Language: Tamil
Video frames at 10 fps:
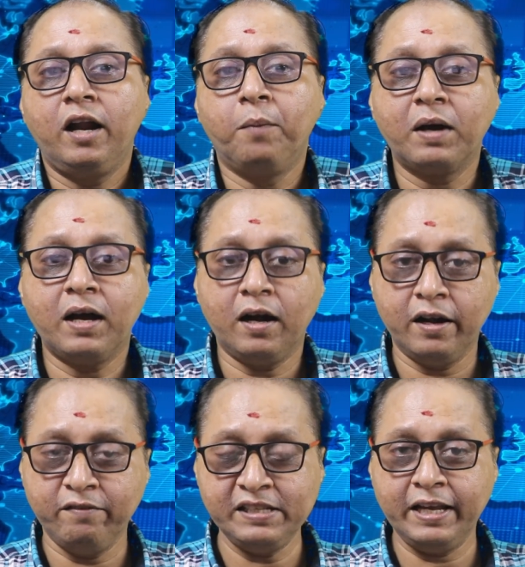
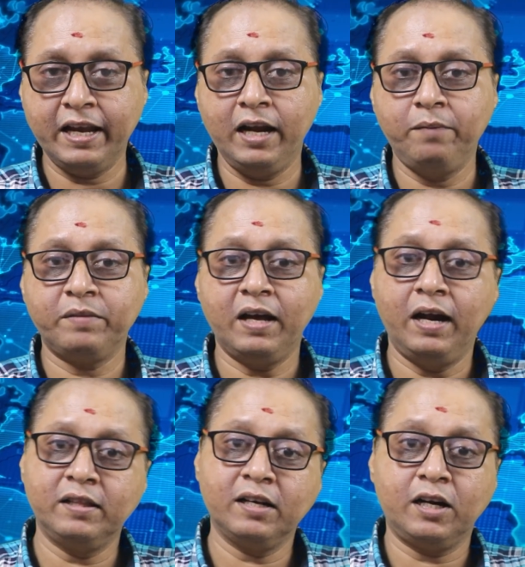நமக்கான விஷயங்களையும்
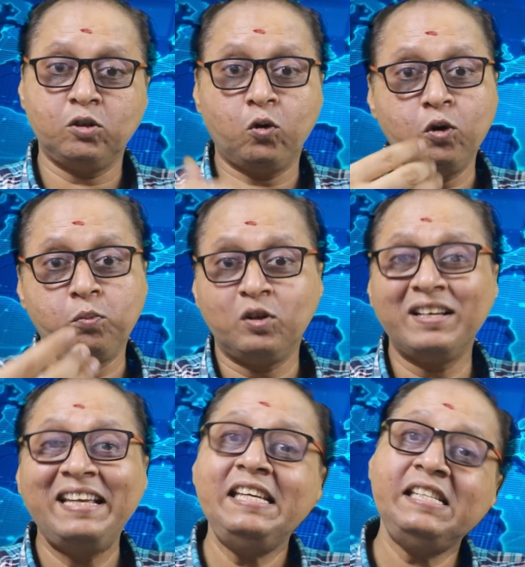அடுத்த கட்டத்துக்கு கொண்டு
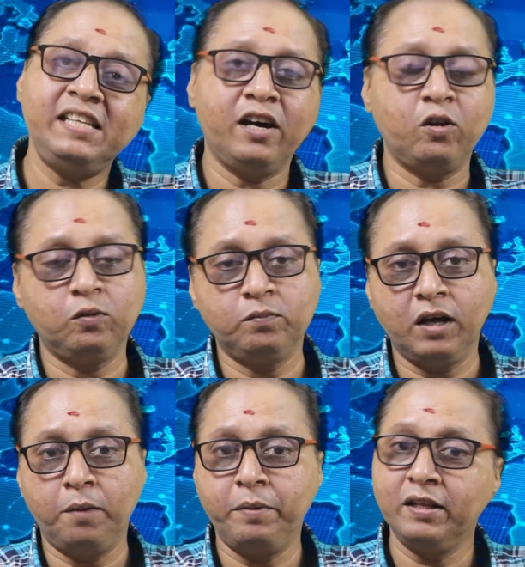போகிறதுக்கு ஈஸியாக இருக்கும்
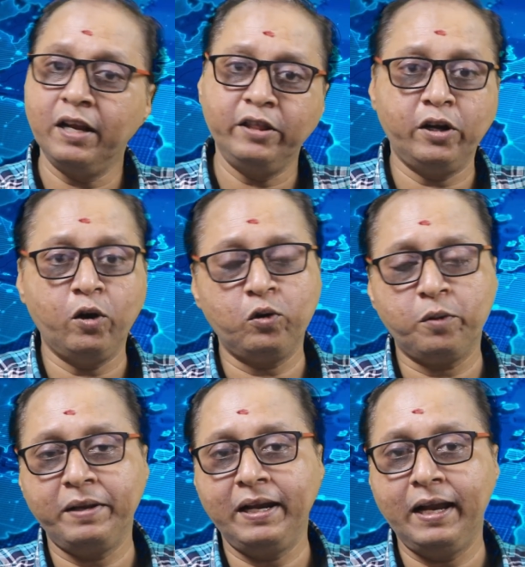அப்படின்றது எந்த
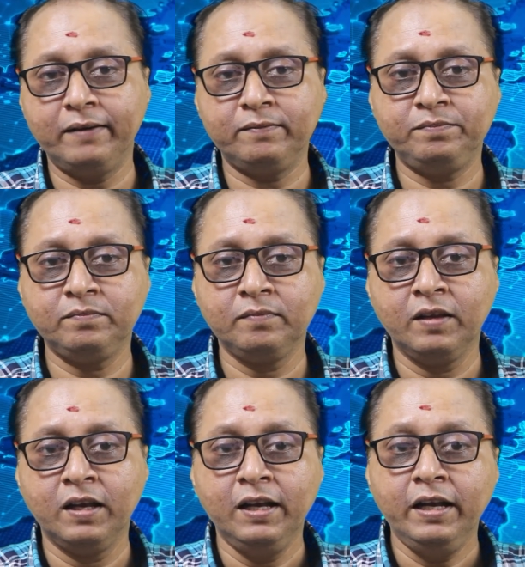டவுட்டுமே இல்லை
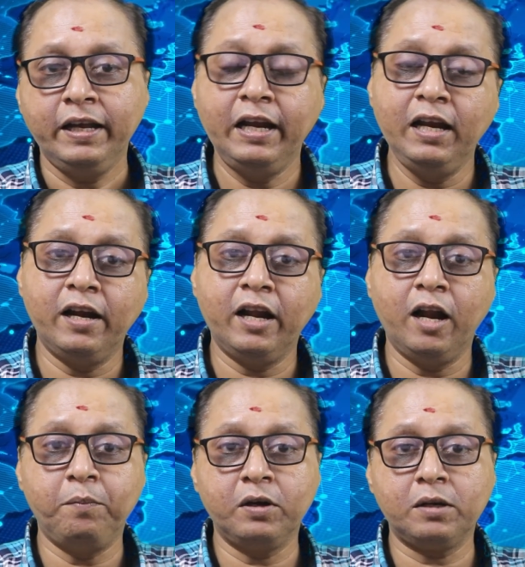இல்லைன்னா
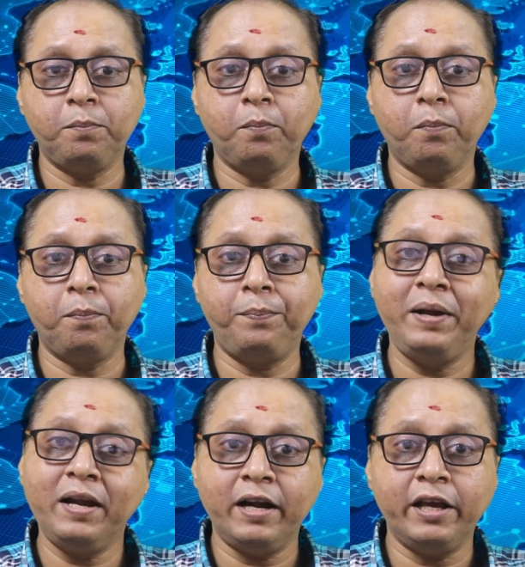நமக்கு
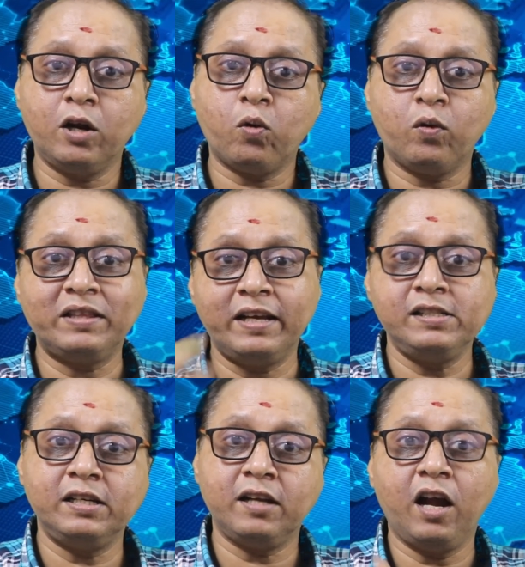பின்னாடி இருக்கிறவன்
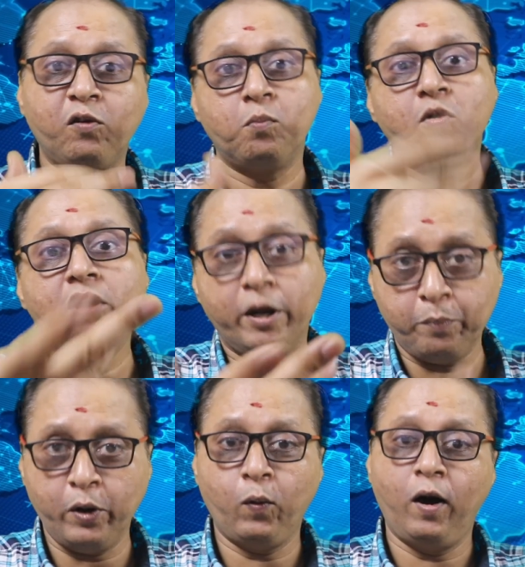தெரிஞ்சுக்கிட்டானா அவன் முன்னாடி
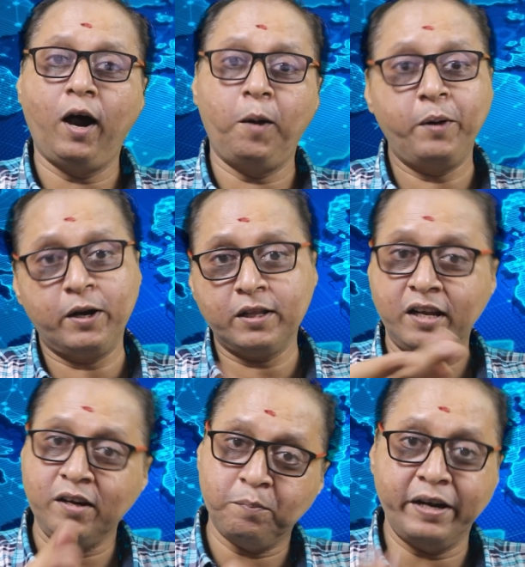போயிடுவான்
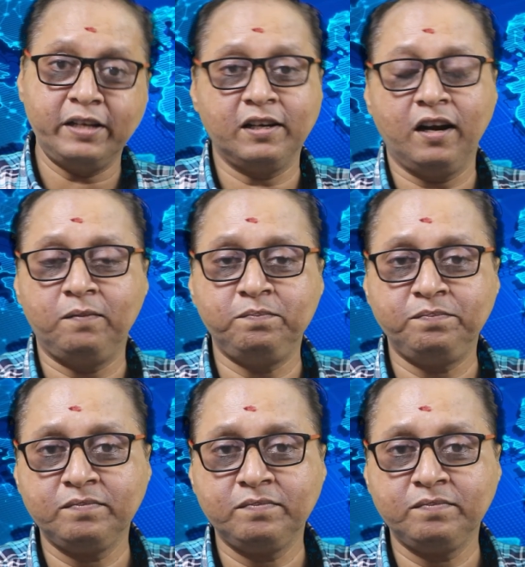அப்படின்றதையும் நம்ம எடுத்துக்கலாம்